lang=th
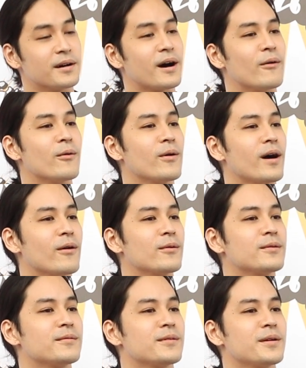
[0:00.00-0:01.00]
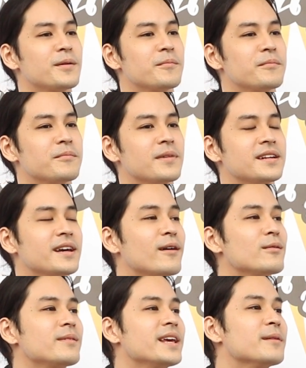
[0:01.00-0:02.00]
เขาบางที
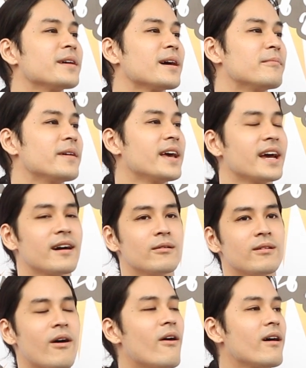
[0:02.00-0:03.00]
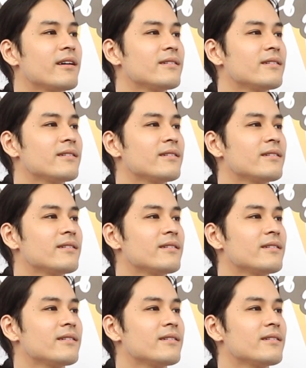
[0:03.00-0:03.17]
เขาอินไปกับเพลงเขาร้อ